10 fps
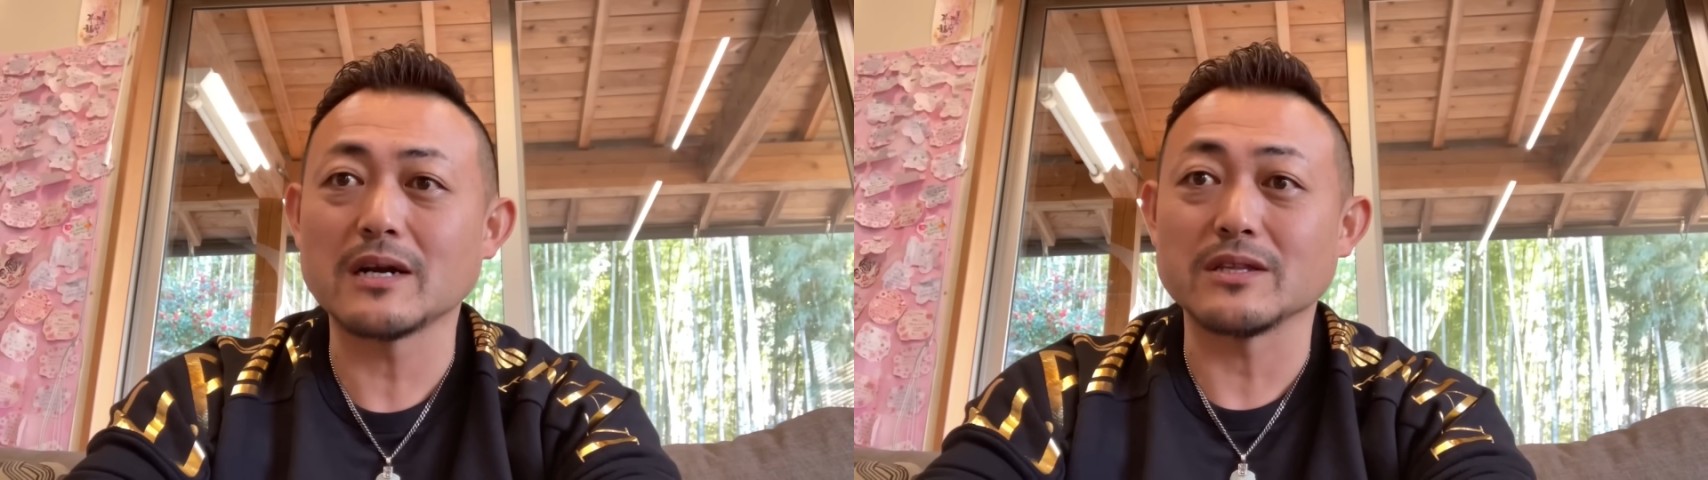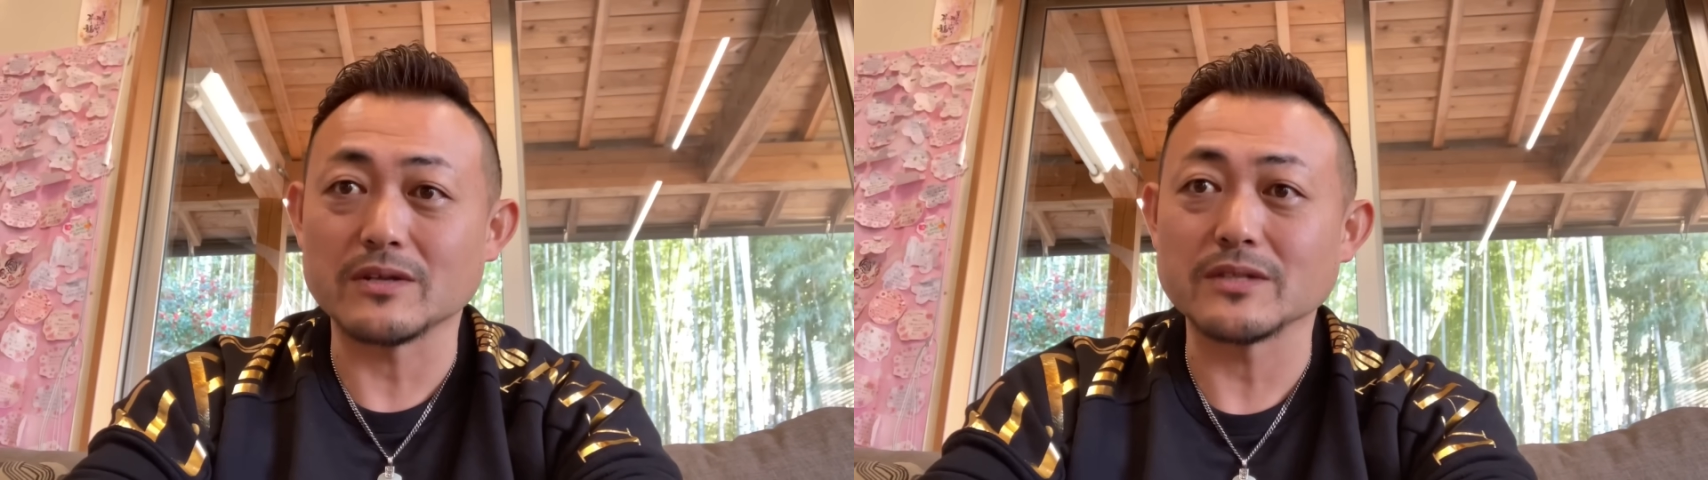
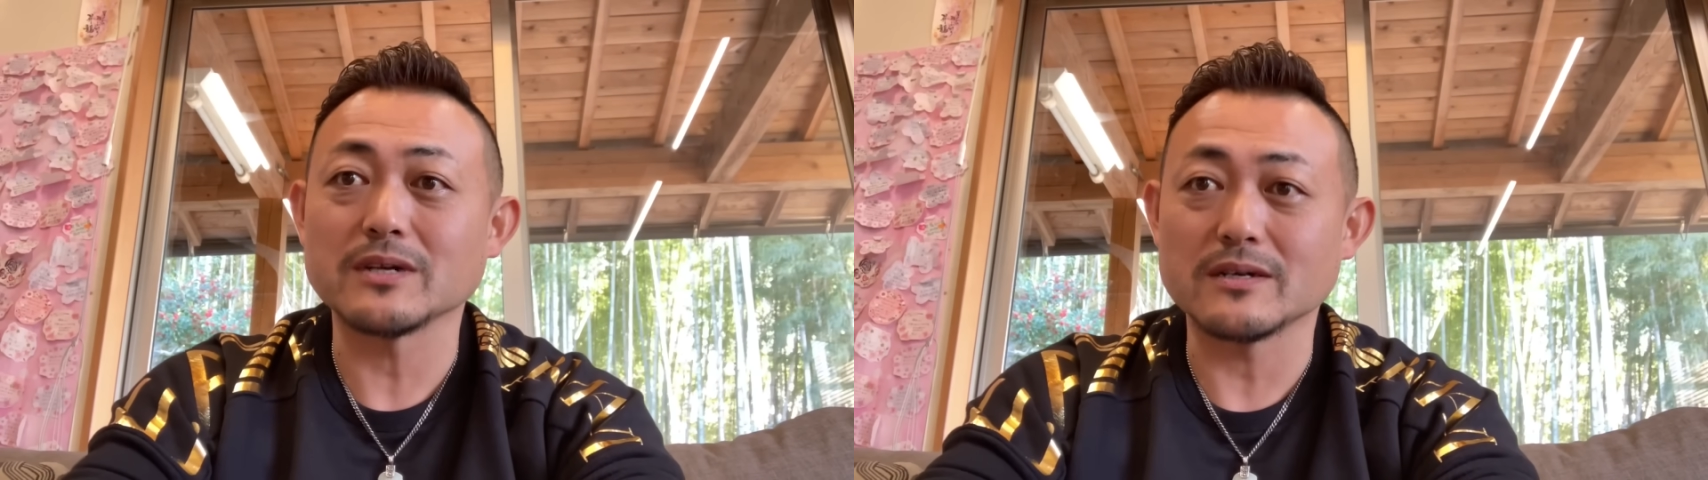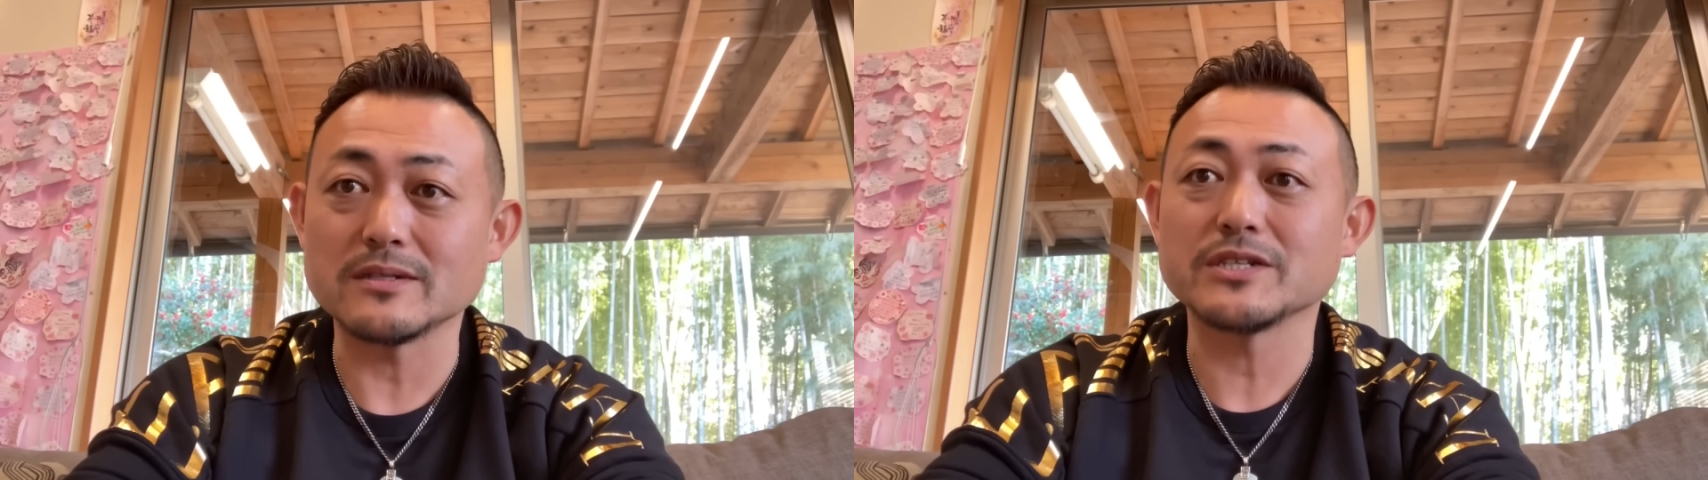れてるやつ
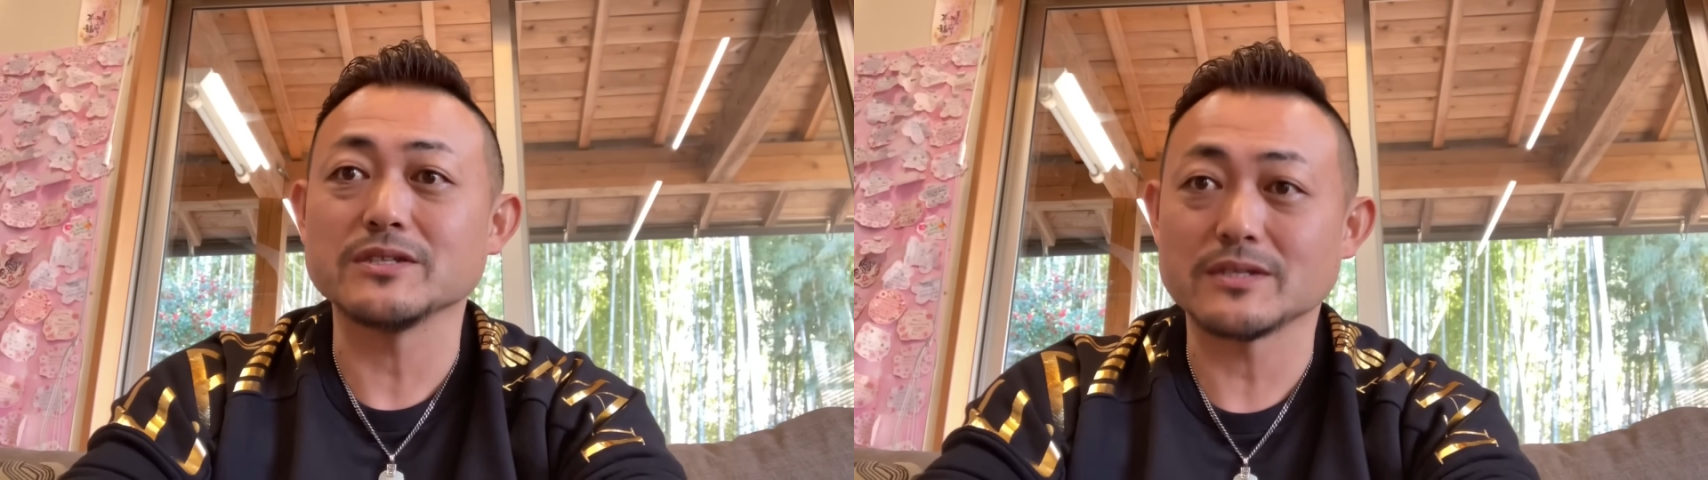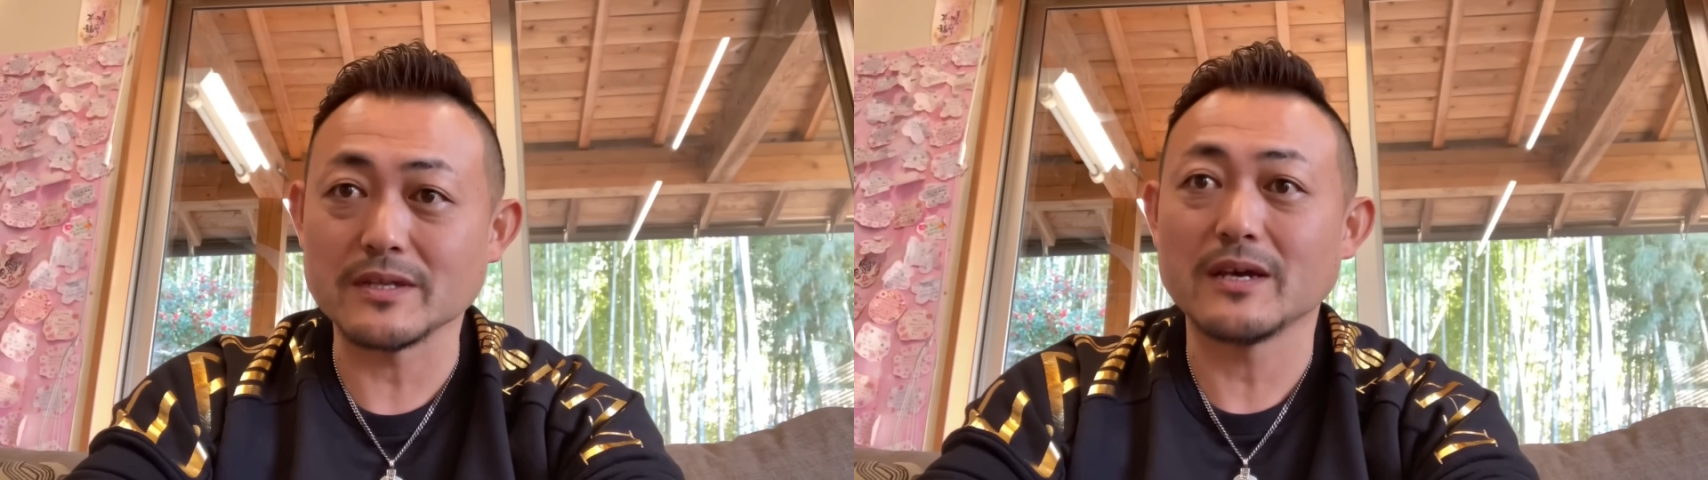があるらし
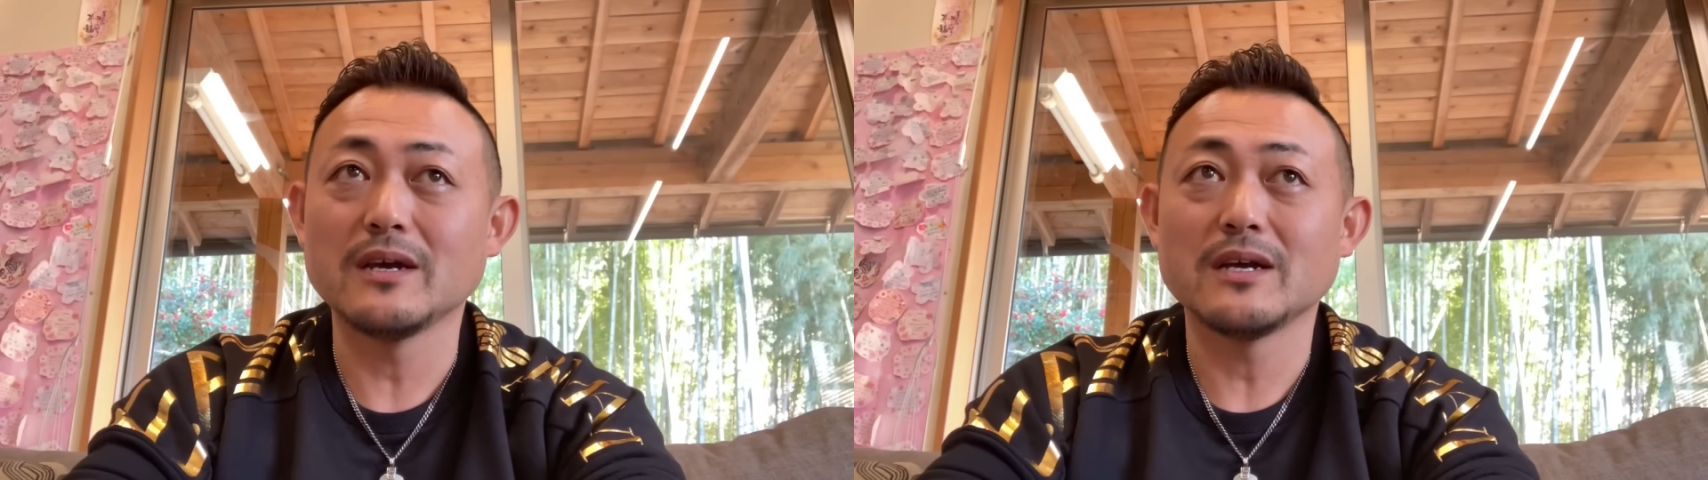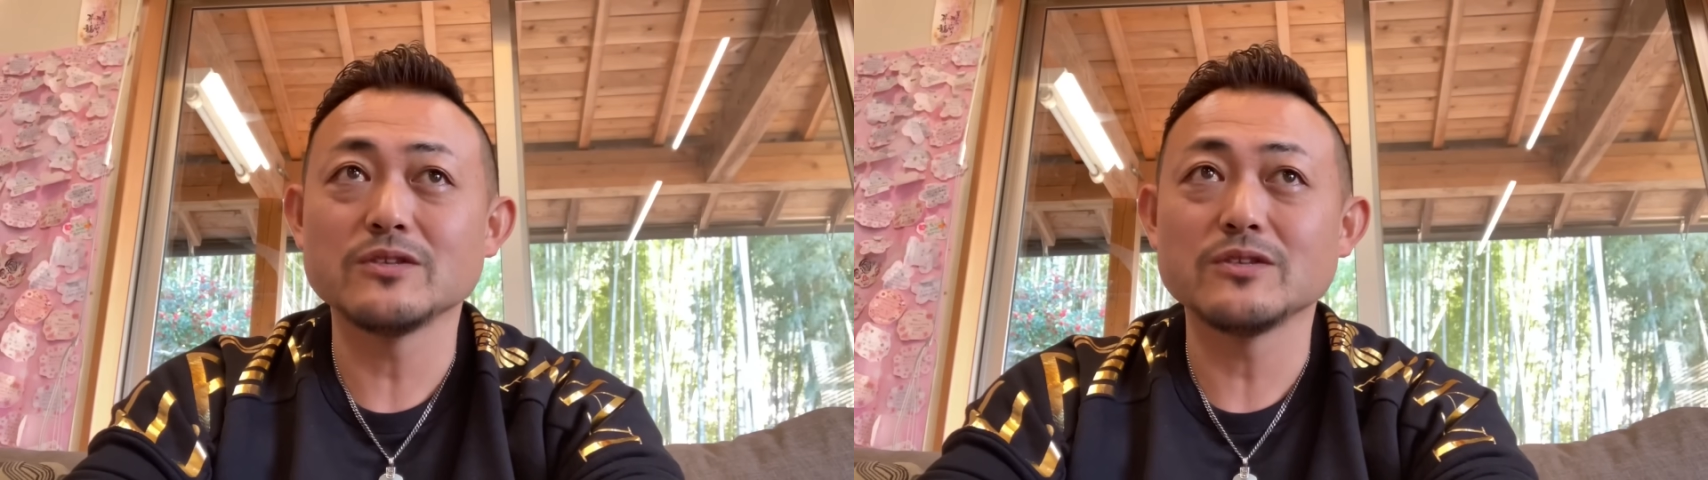いですね